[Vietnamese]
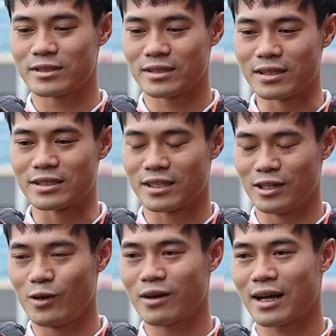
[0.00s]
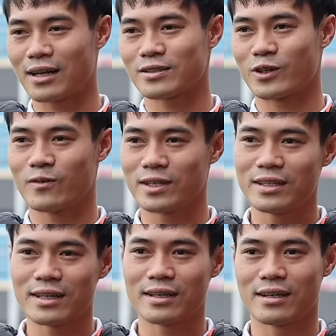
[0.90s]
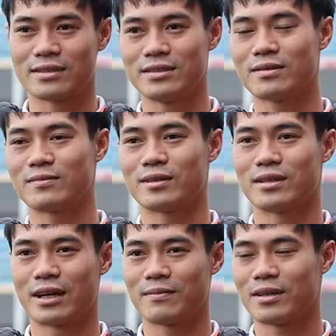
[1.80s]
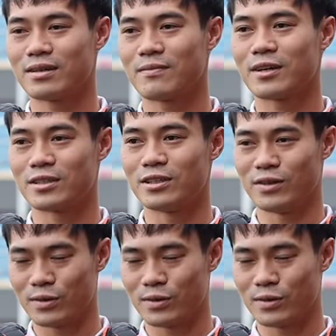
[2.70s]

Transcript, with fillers: từng trận đấu khác so với những cái đợt trước mà em đã tiếp cận trận đấu.